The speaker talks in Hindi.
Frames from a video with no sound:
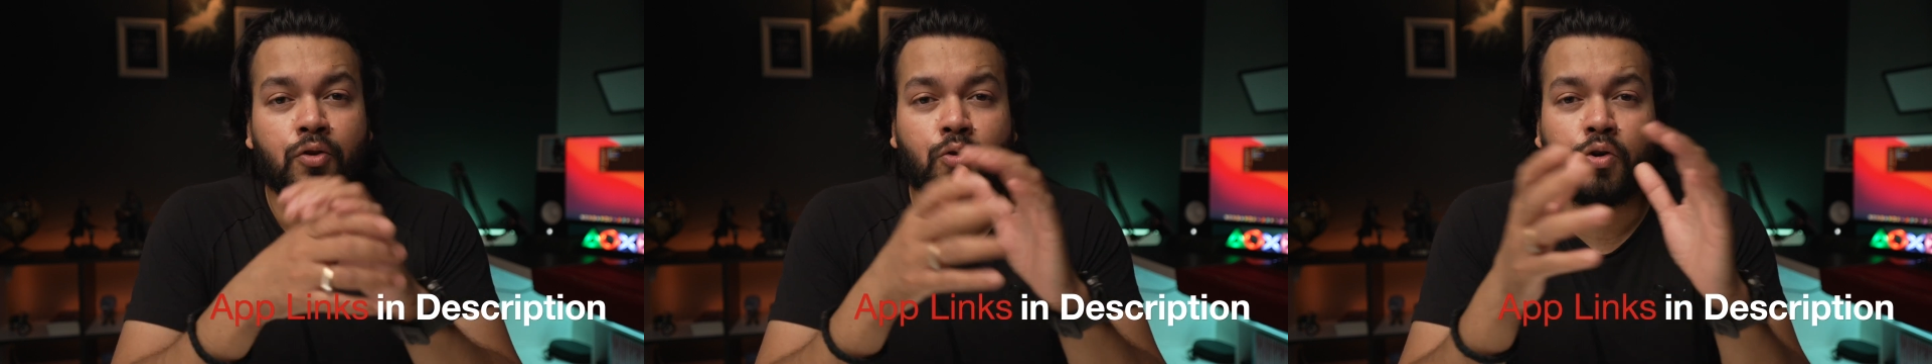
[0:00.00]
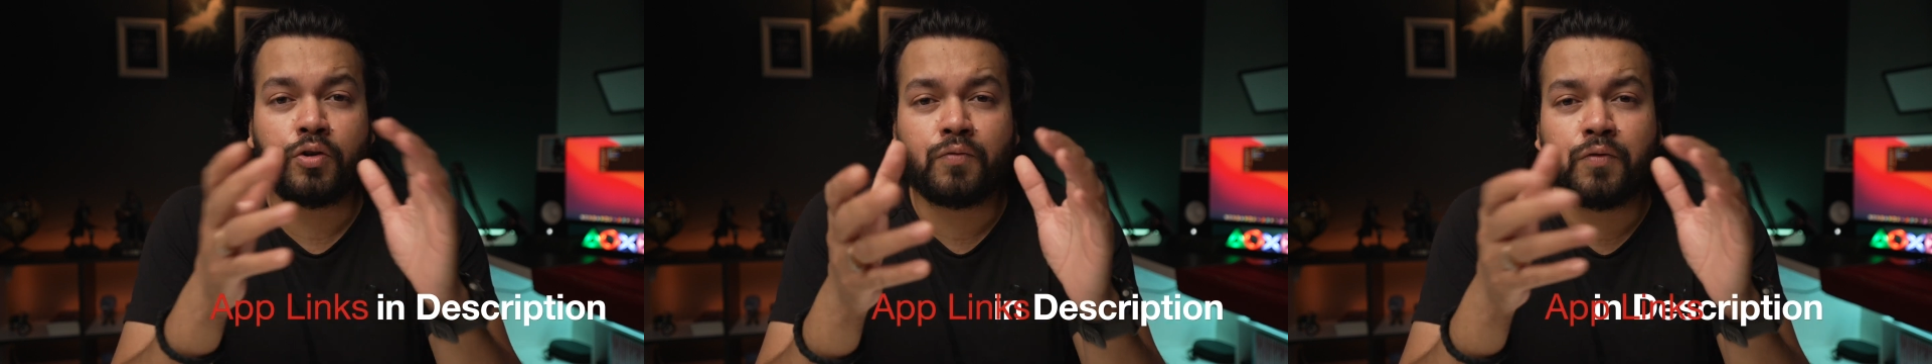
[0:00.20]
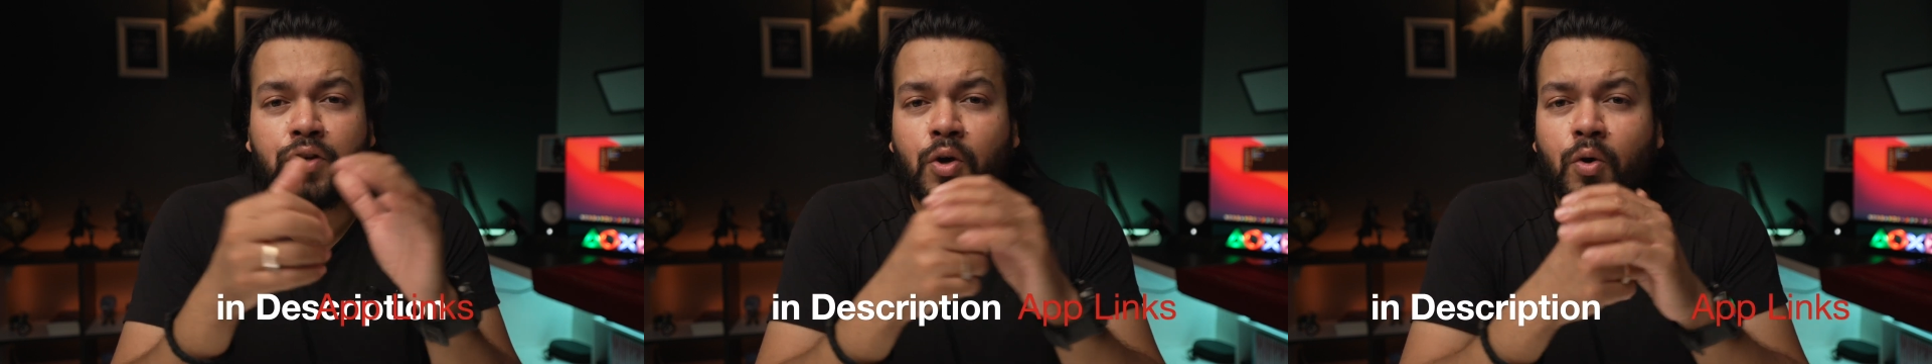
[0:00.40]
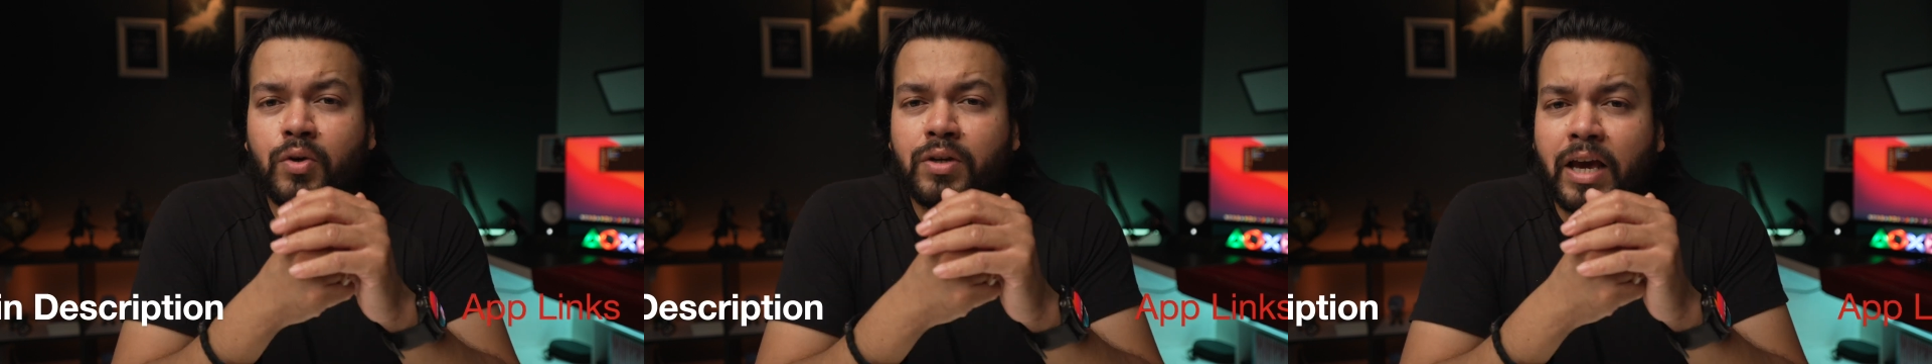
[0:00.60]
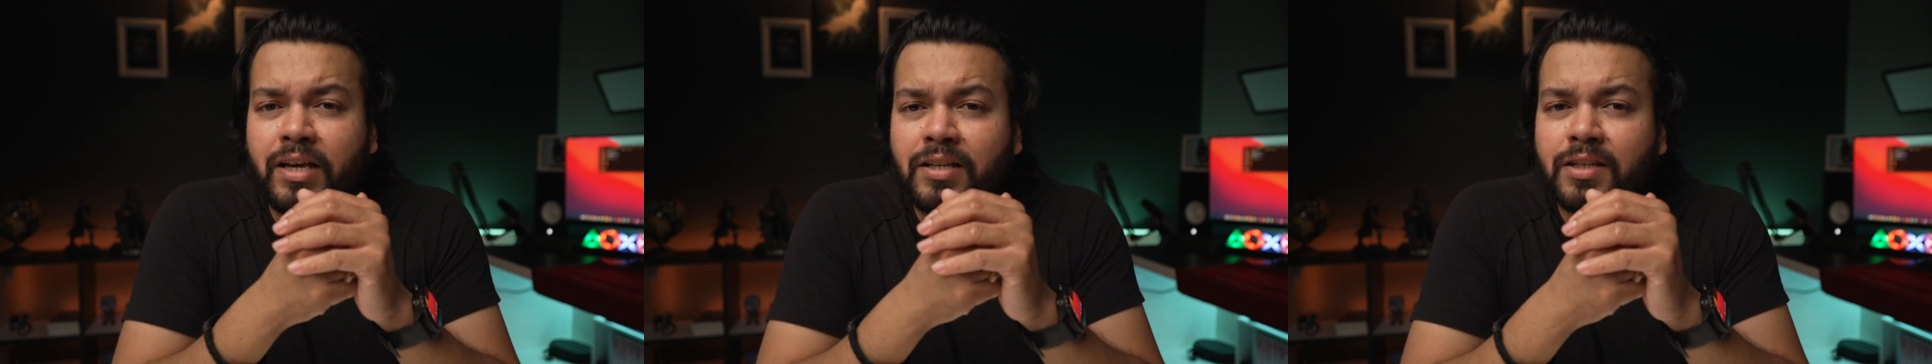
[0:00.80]
तो इस वीडियो को
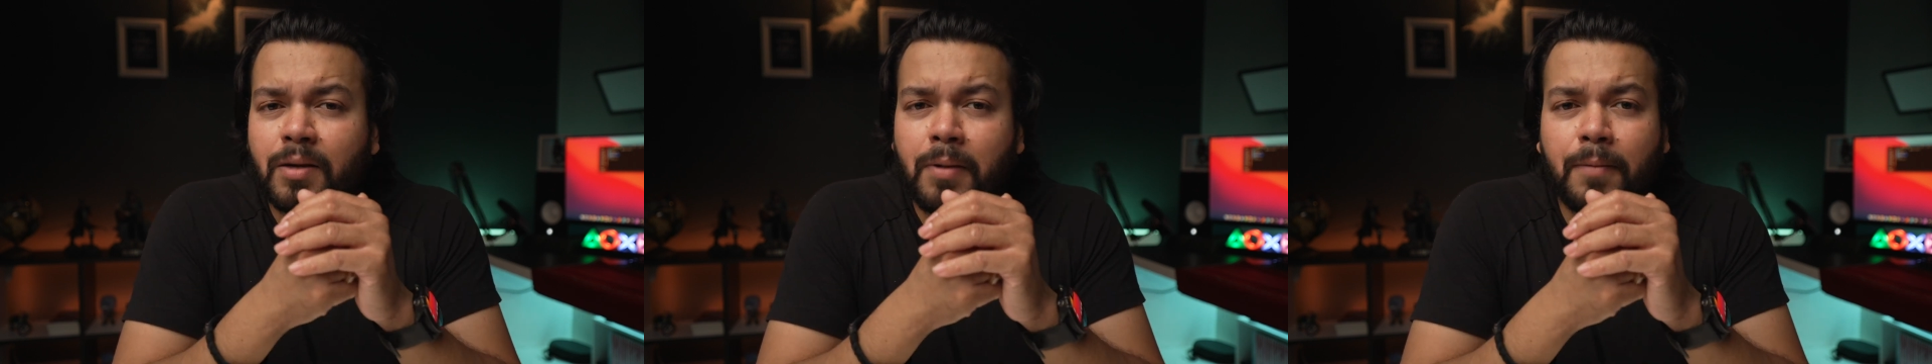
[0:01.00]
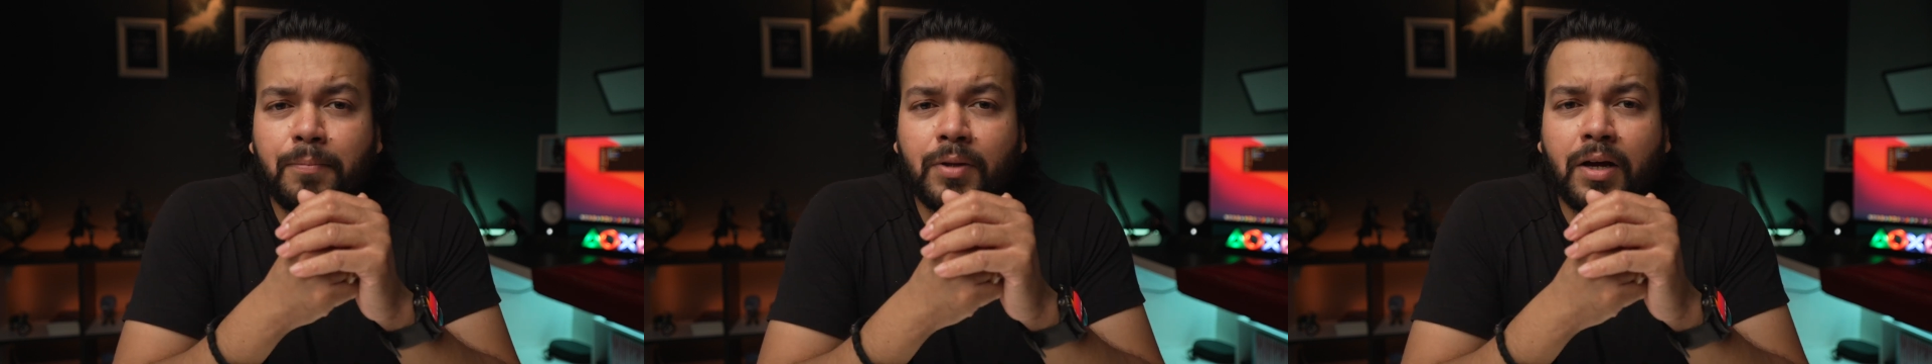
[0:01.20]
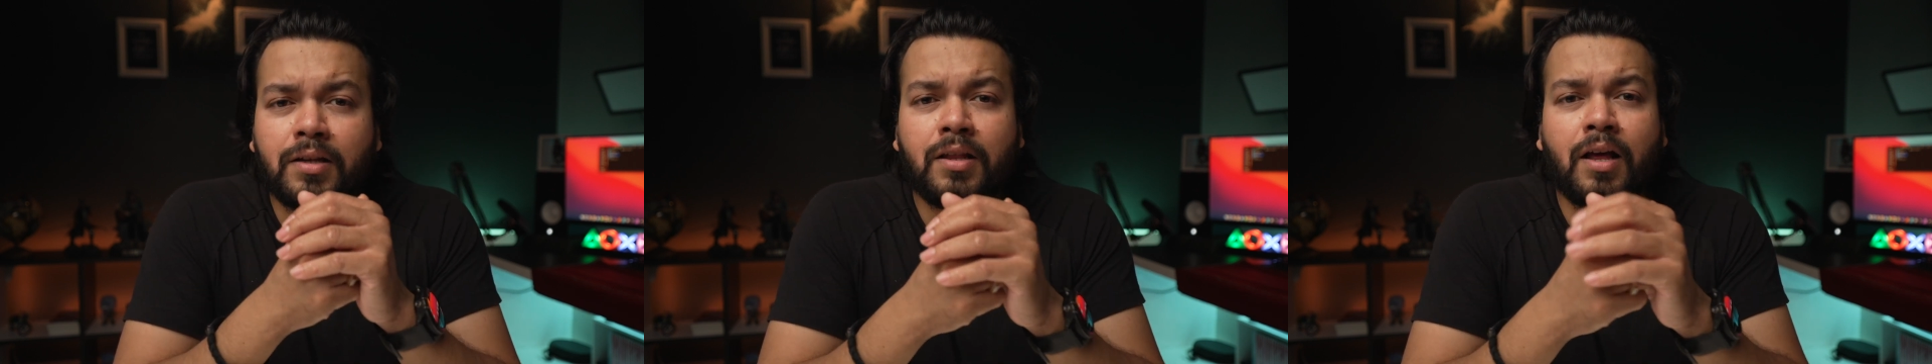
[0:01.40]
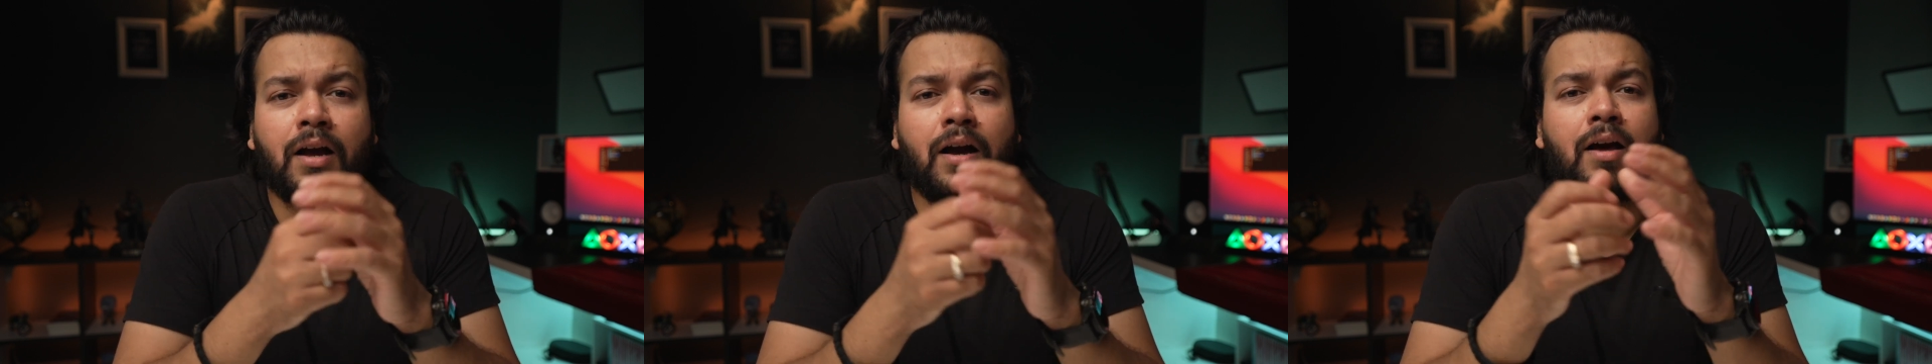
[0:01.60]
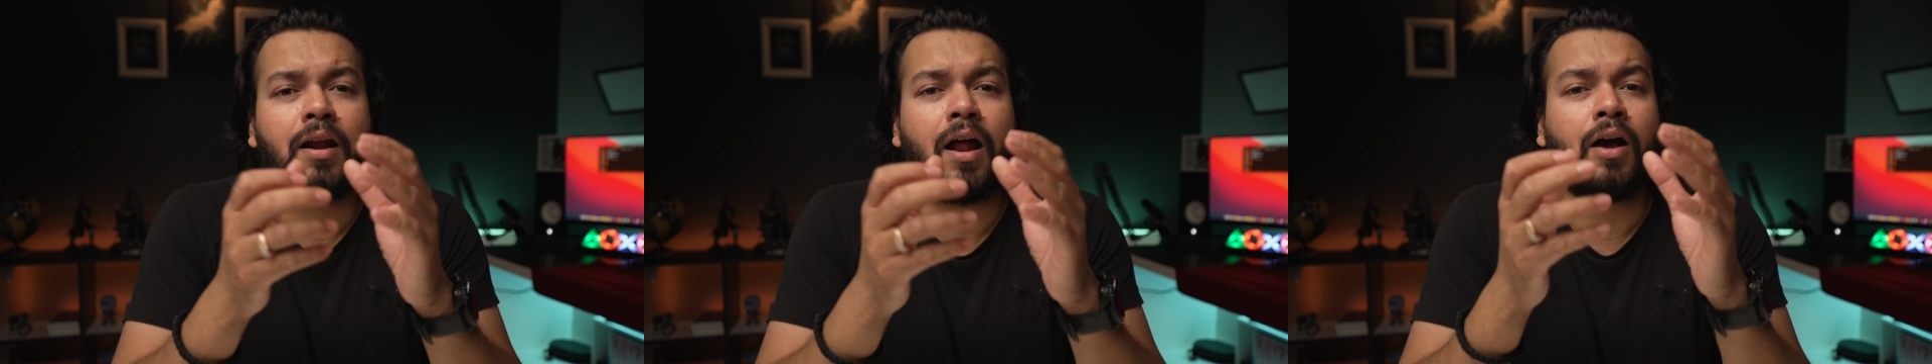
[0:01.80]
यही समाप्त करते हैं
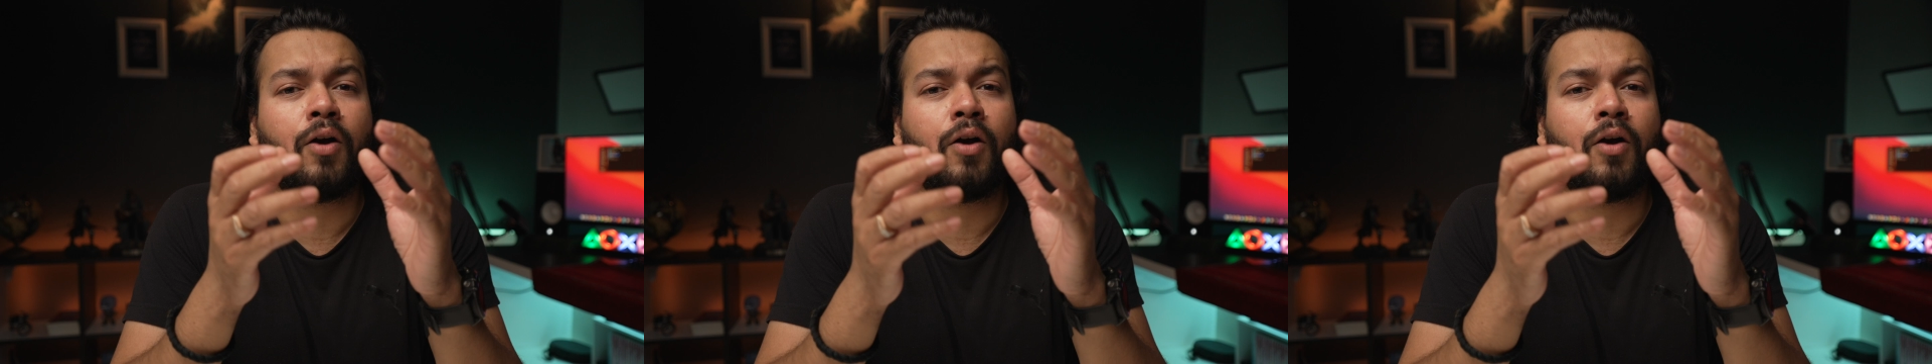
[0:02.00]
अगर